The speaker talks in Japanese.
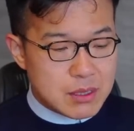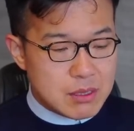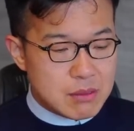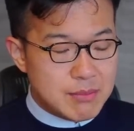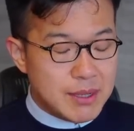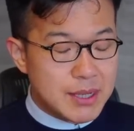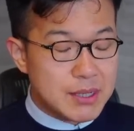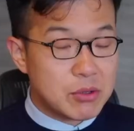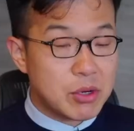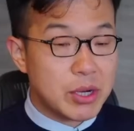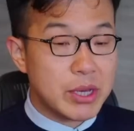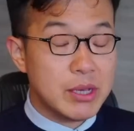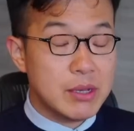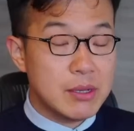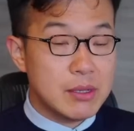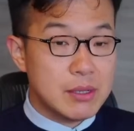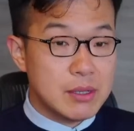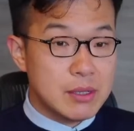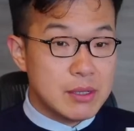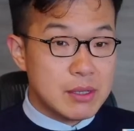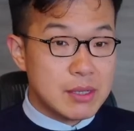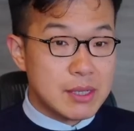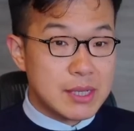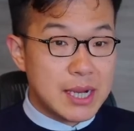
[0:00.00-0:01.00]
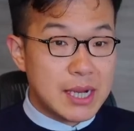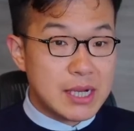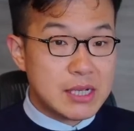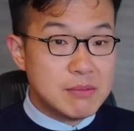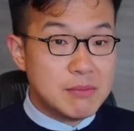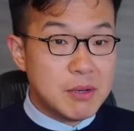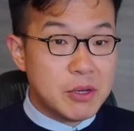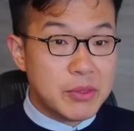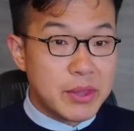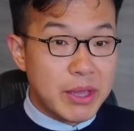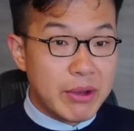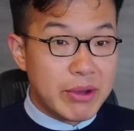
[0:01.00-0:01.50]
つまりこれ、学
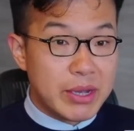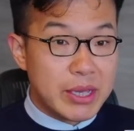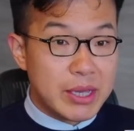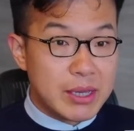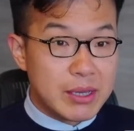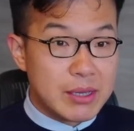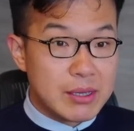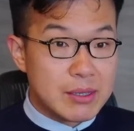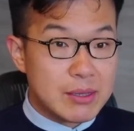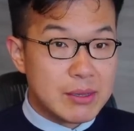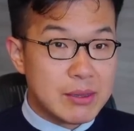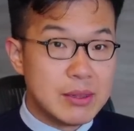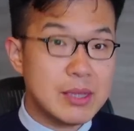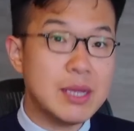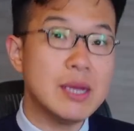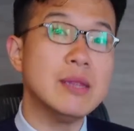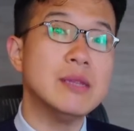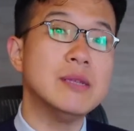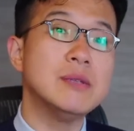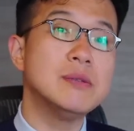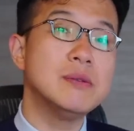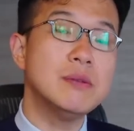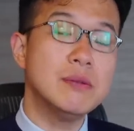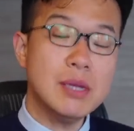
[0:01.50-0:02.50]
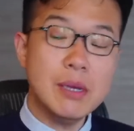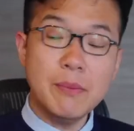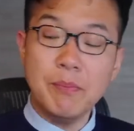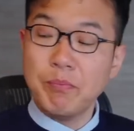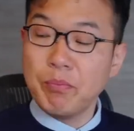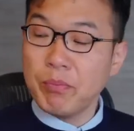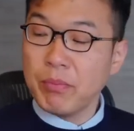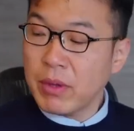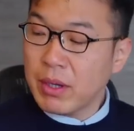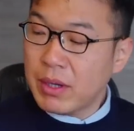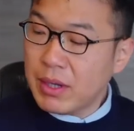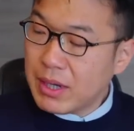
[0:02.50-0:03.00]
問なわけなんですよね。
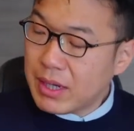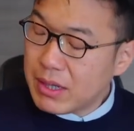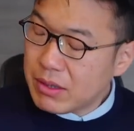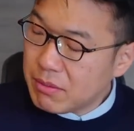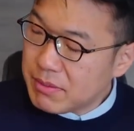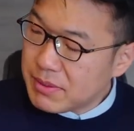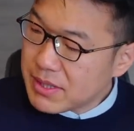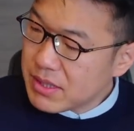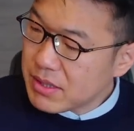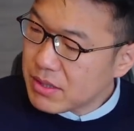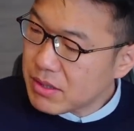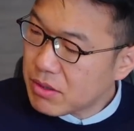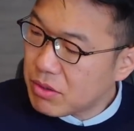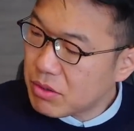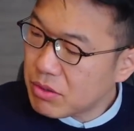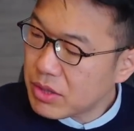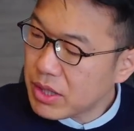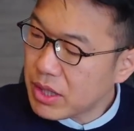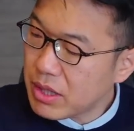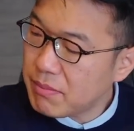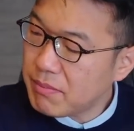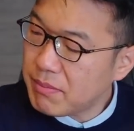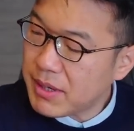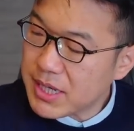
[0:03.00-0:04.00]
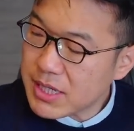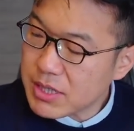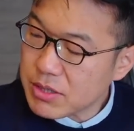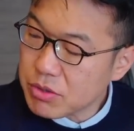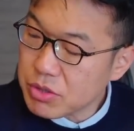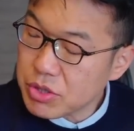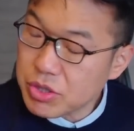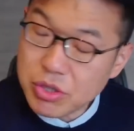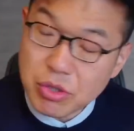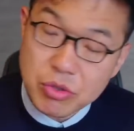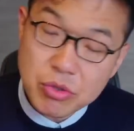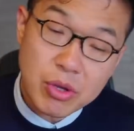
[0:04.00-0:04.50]
別にここで瞑
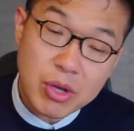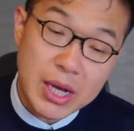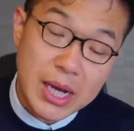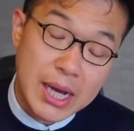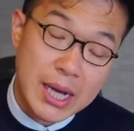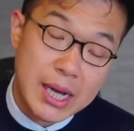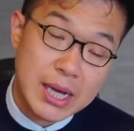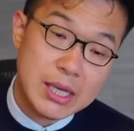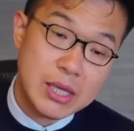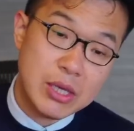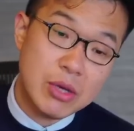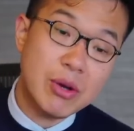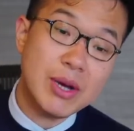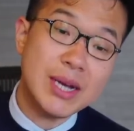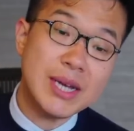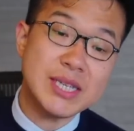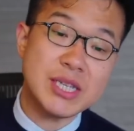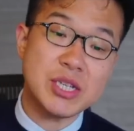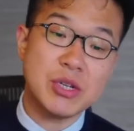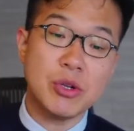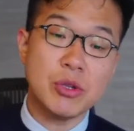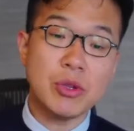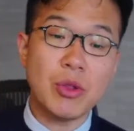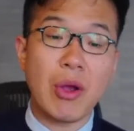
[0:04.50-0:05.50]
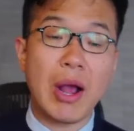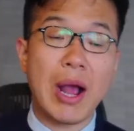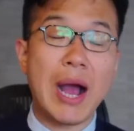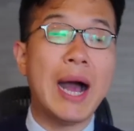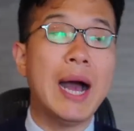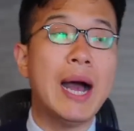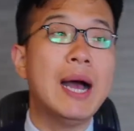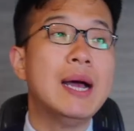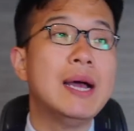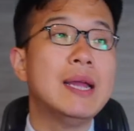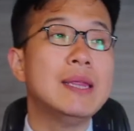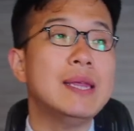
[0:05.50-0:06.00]
想しろとか、ヨガしろと
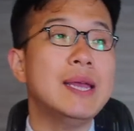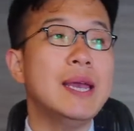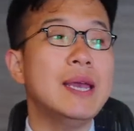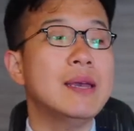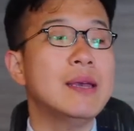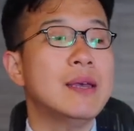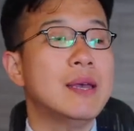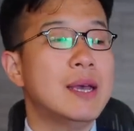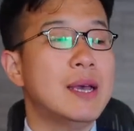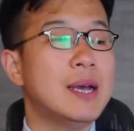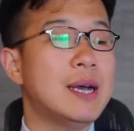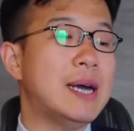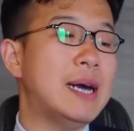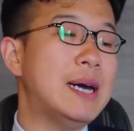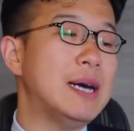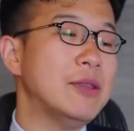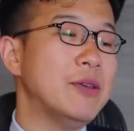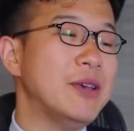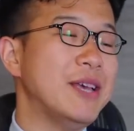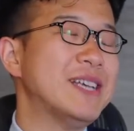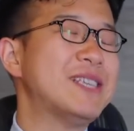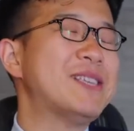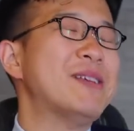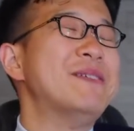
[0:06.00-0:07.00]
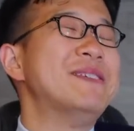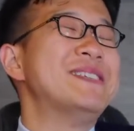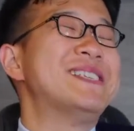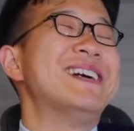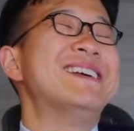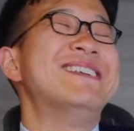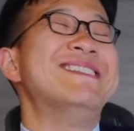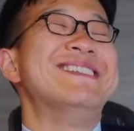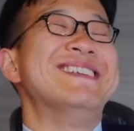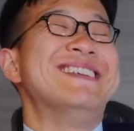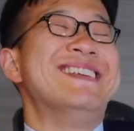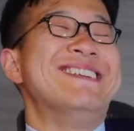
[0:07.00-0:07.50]
か、ね、安富さ
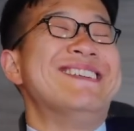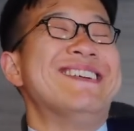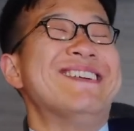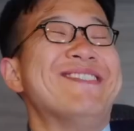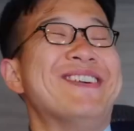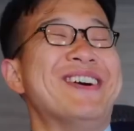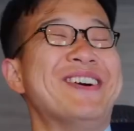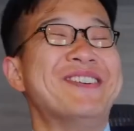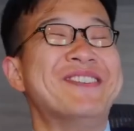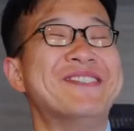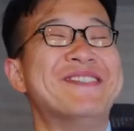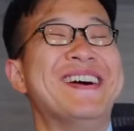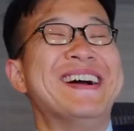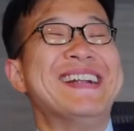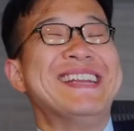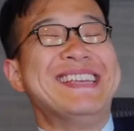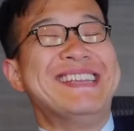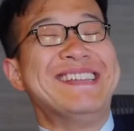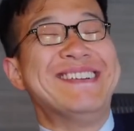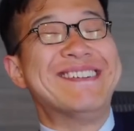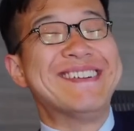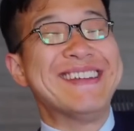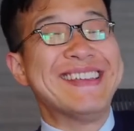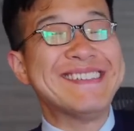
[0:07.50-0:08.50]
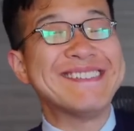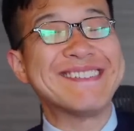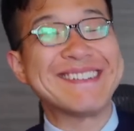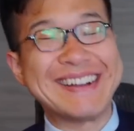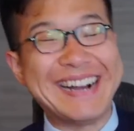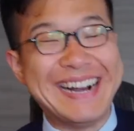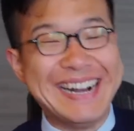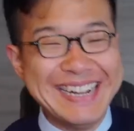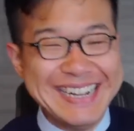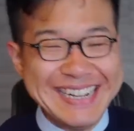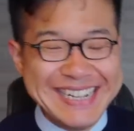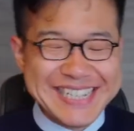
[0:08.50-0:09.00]
んを言えば馬に乗れと
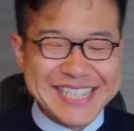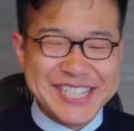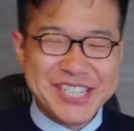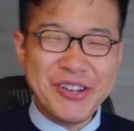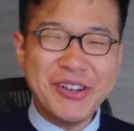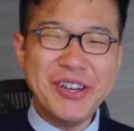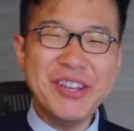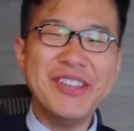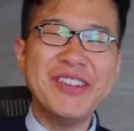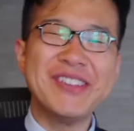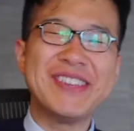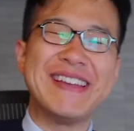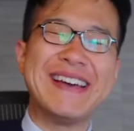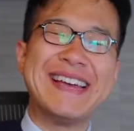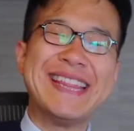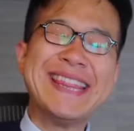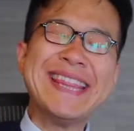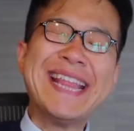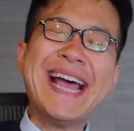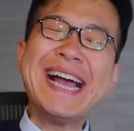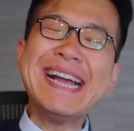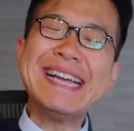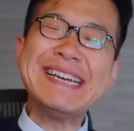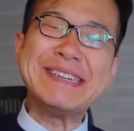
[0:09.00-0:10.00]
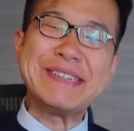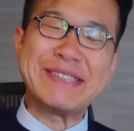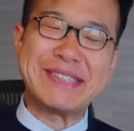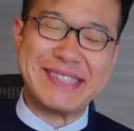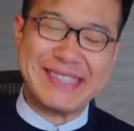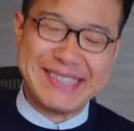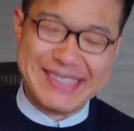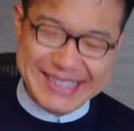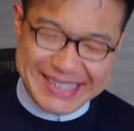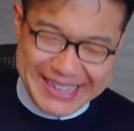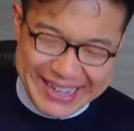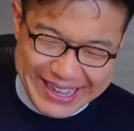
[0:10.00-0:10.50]
か、そういうのではなくっ
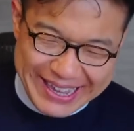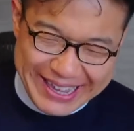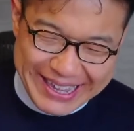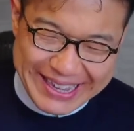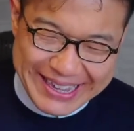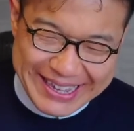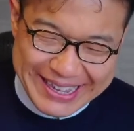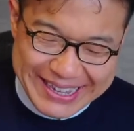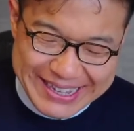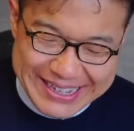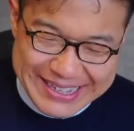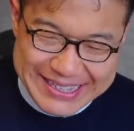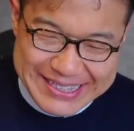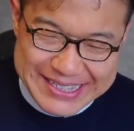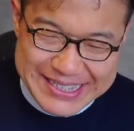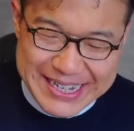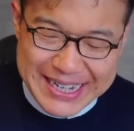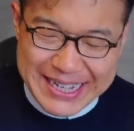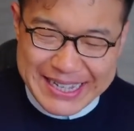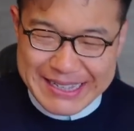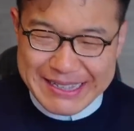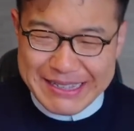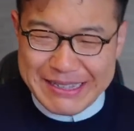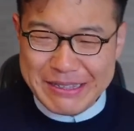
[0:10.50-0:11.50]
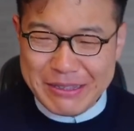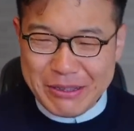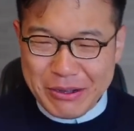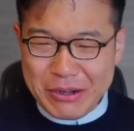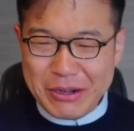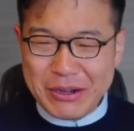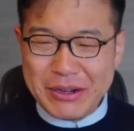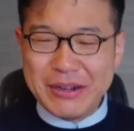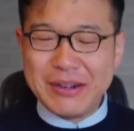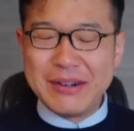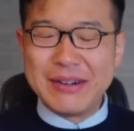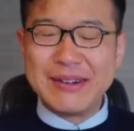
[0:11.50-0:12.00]
て、ちゃん
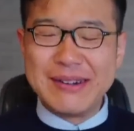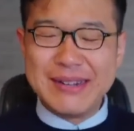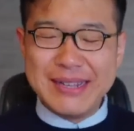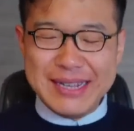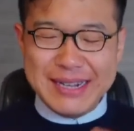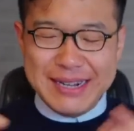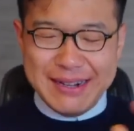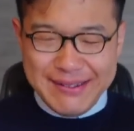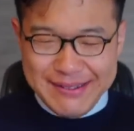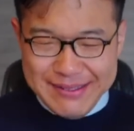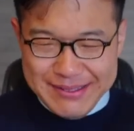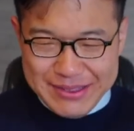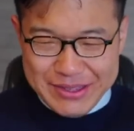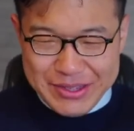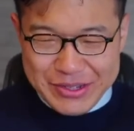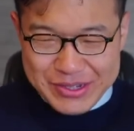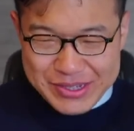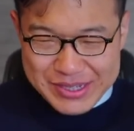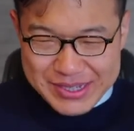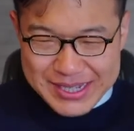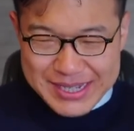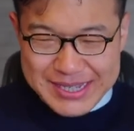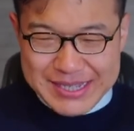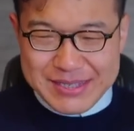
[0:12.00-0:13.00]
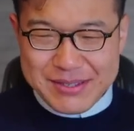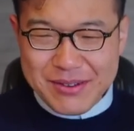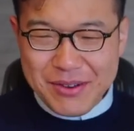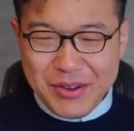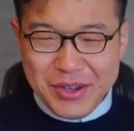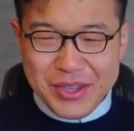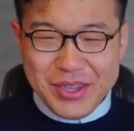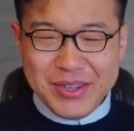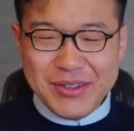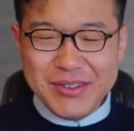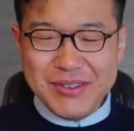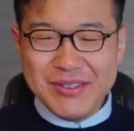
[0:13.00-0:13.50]
と理論としてそ
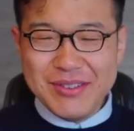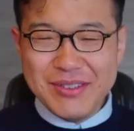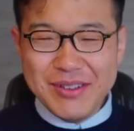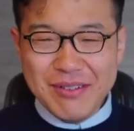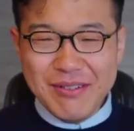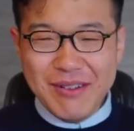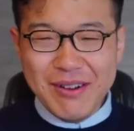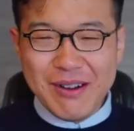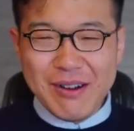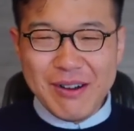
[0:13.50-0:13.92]
ういうの